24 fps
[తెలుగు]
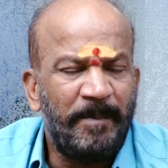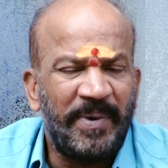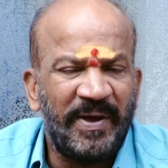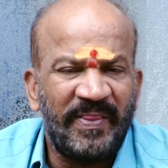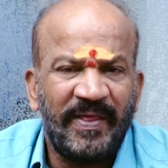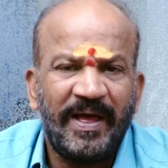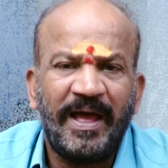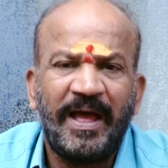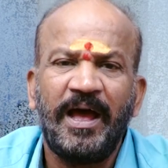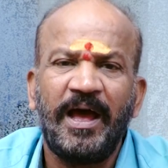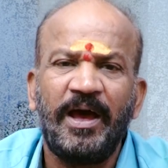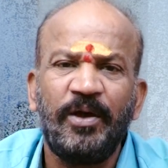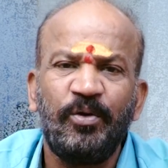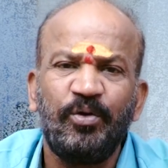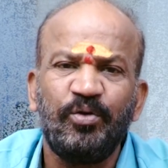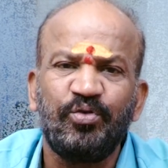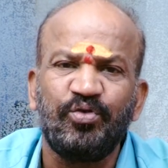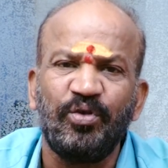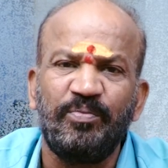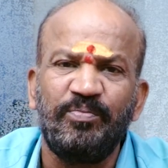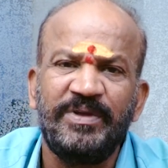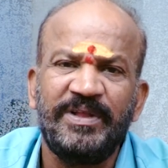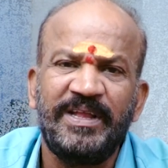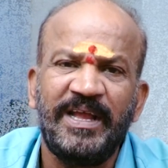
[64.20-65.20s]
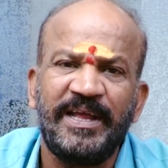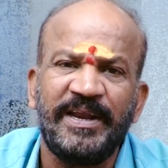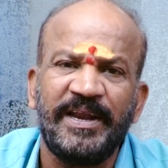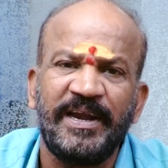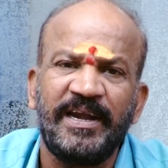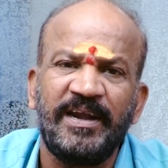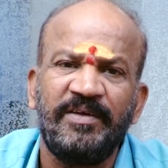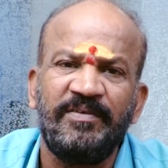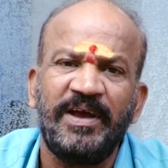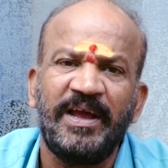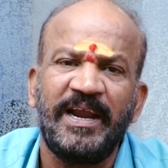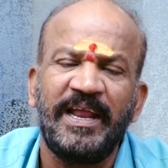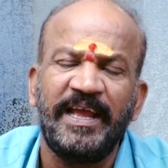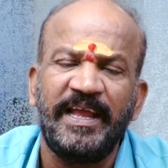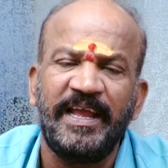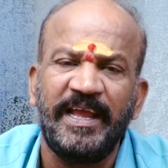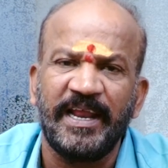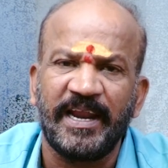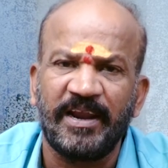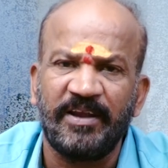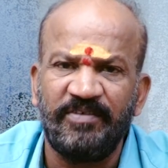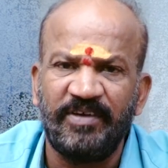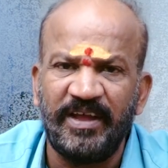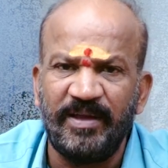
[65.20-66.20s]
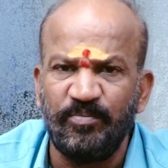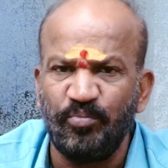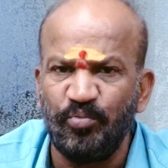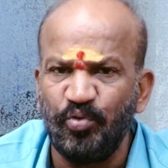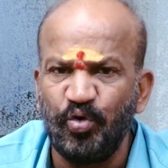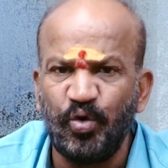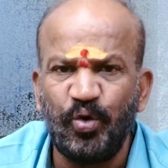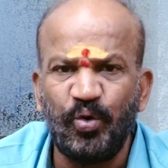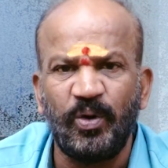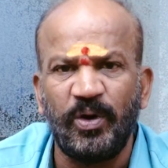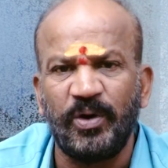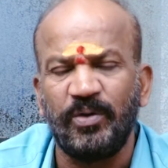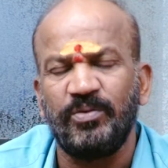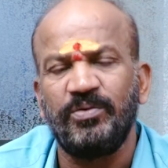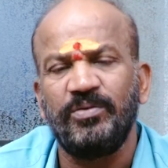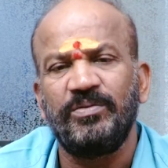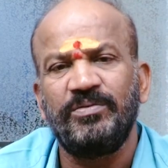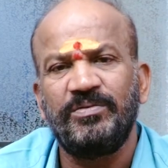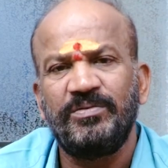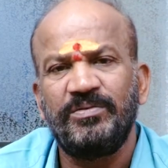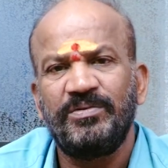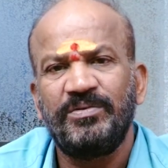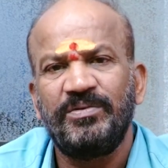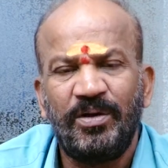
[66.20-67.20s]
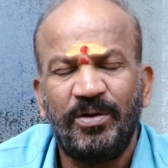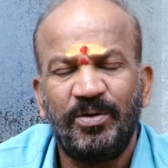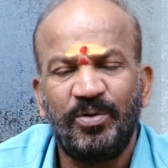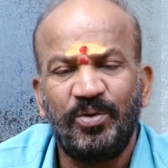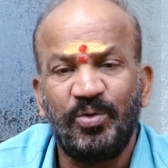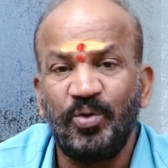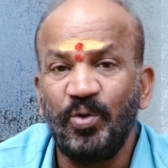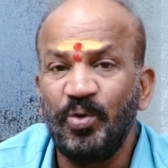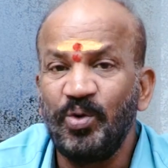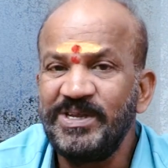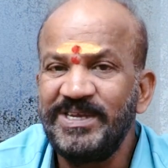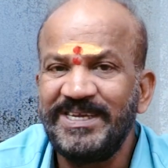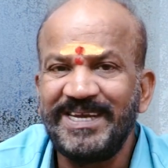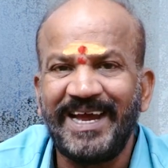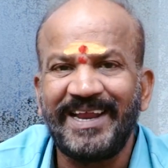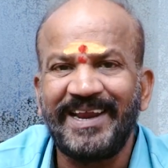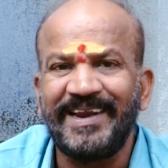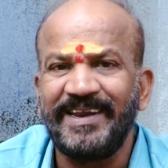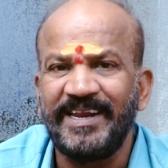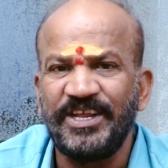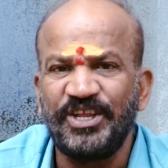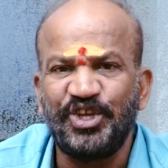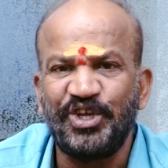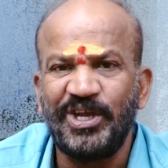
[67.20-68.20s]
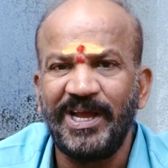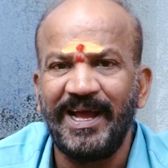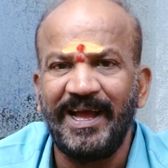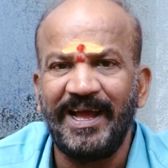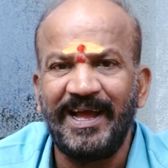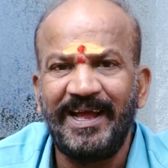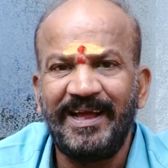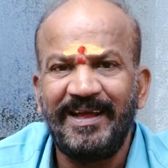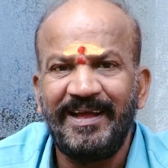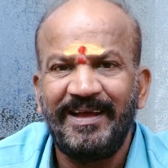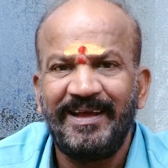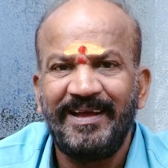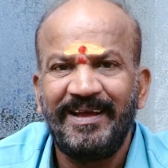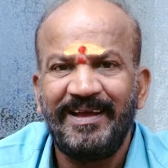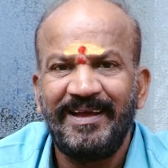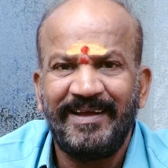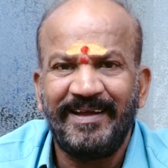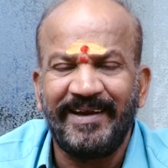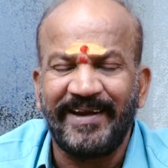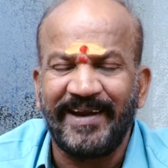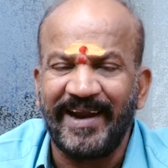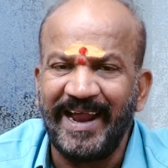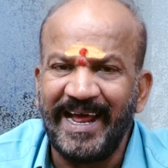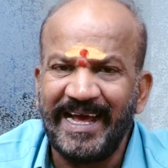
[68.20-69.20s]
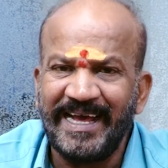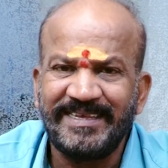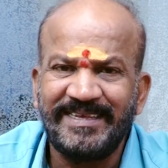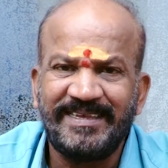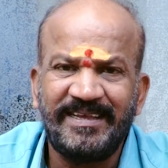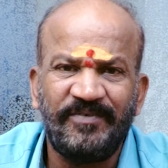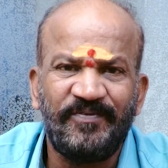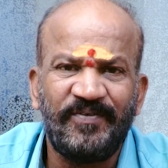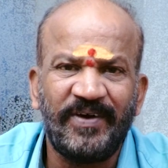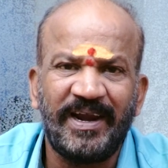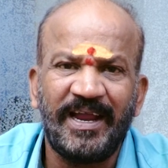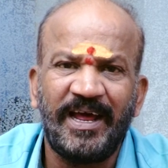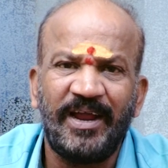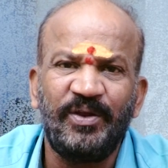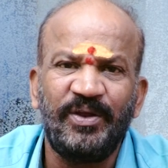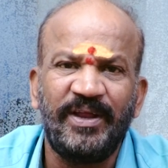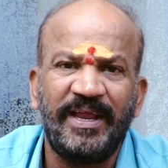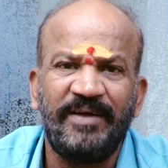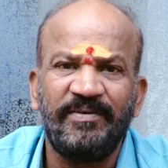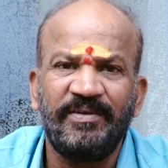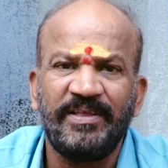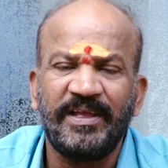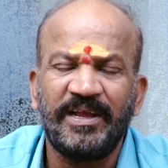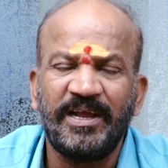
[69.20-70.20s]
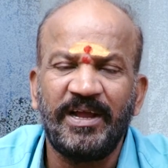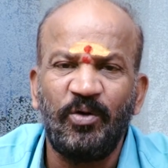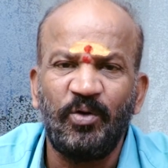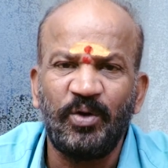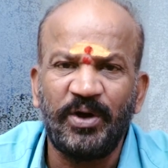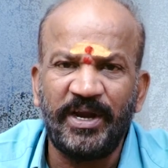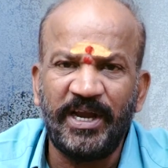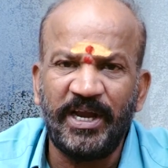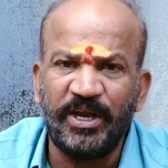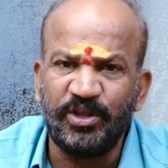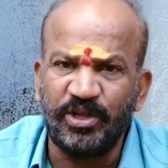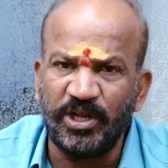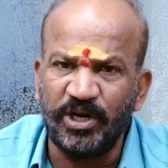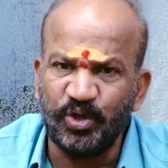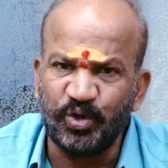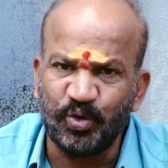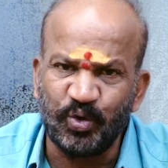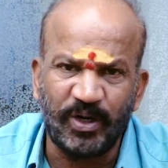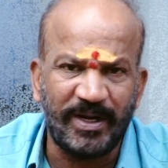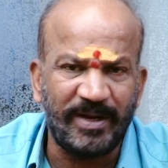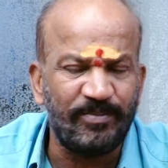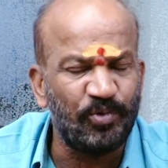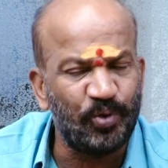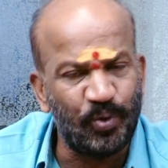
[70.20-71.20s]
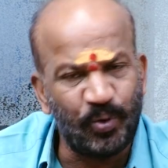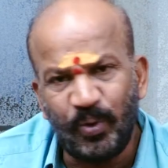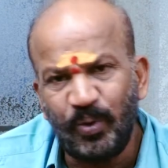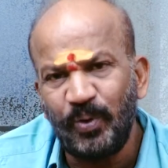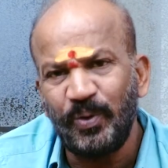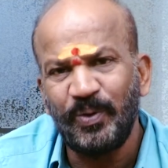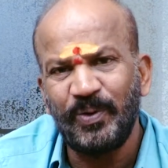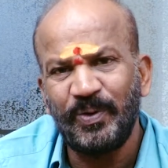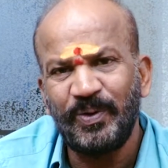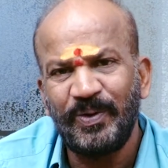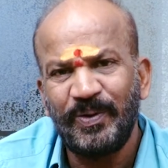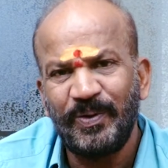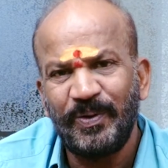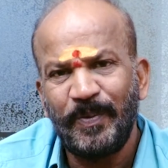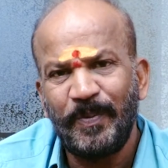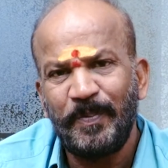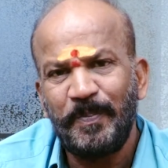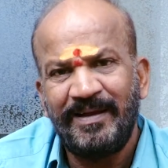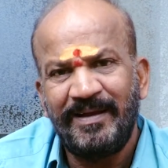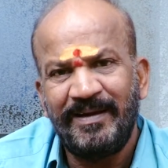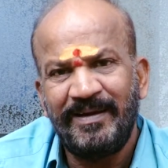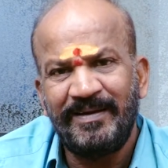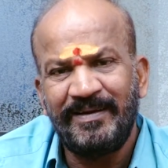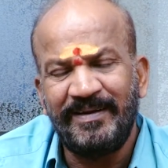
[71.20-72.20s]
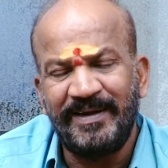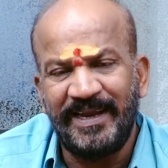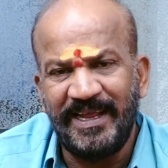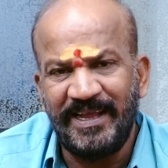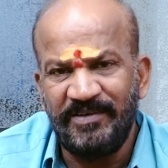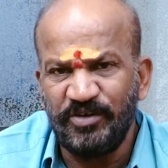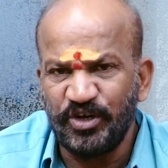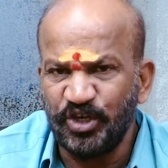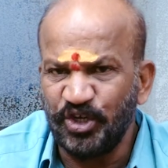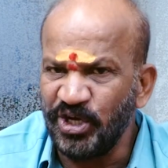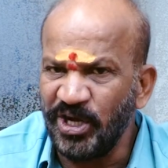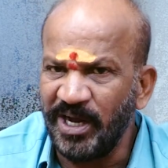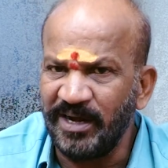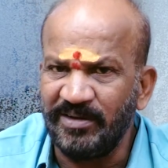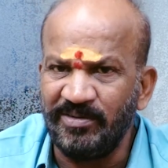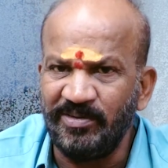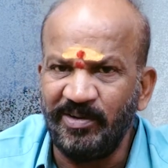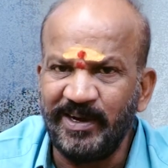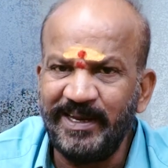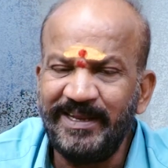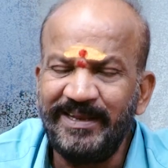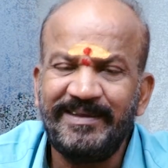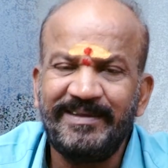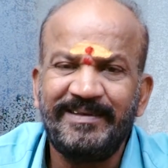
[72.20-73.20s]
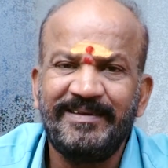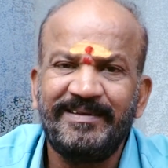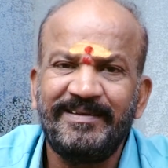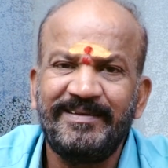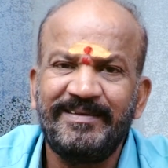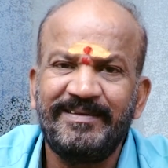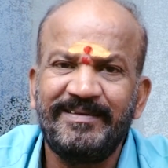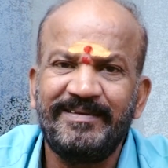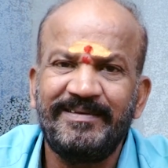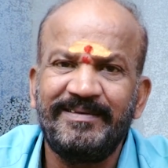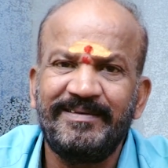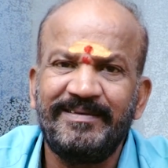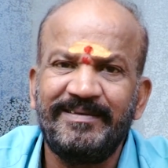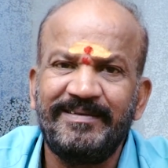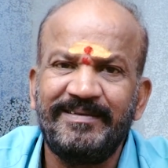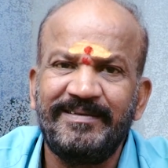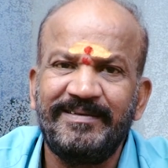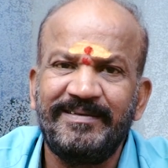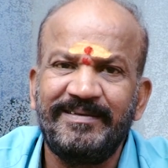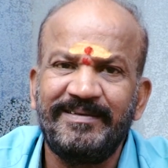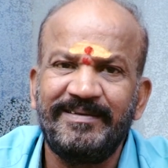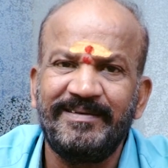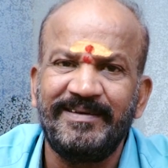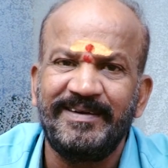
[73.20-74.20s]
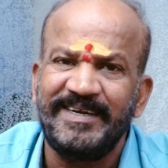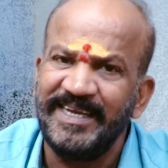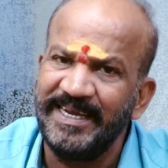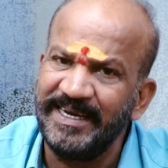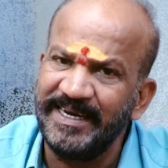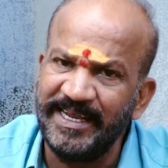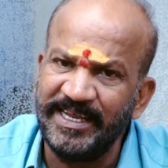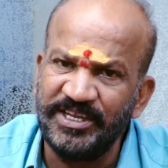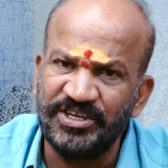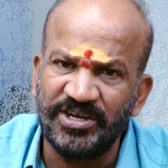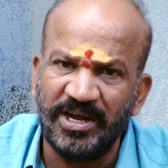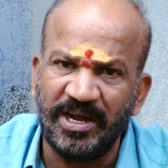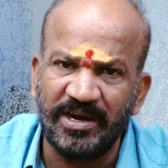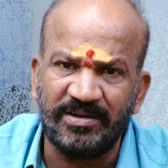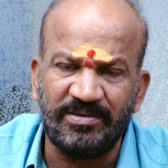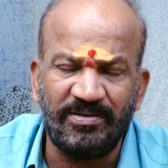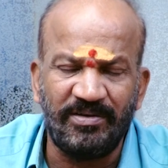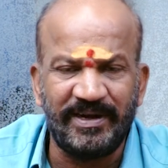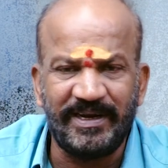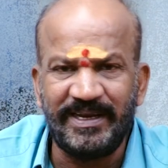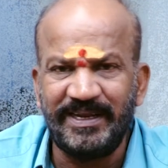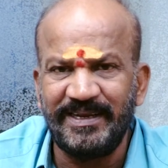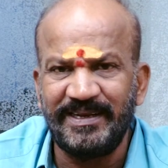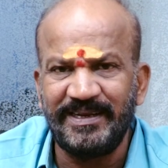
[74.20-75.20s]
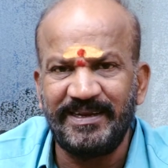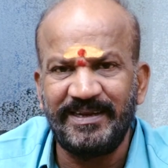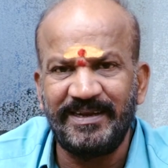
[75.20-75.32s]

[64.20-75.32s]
పదహారు తొమ్మిది రెండు వేల ఇరవై మూడు వరకు గోచార రీత్యా రాశి ఫలాలు ఏ విధంగా ఉన్నాయో తెలుసుకునే ముందు డి వన్ చార్ట్లోని డి నైన్ చార్ట్లోని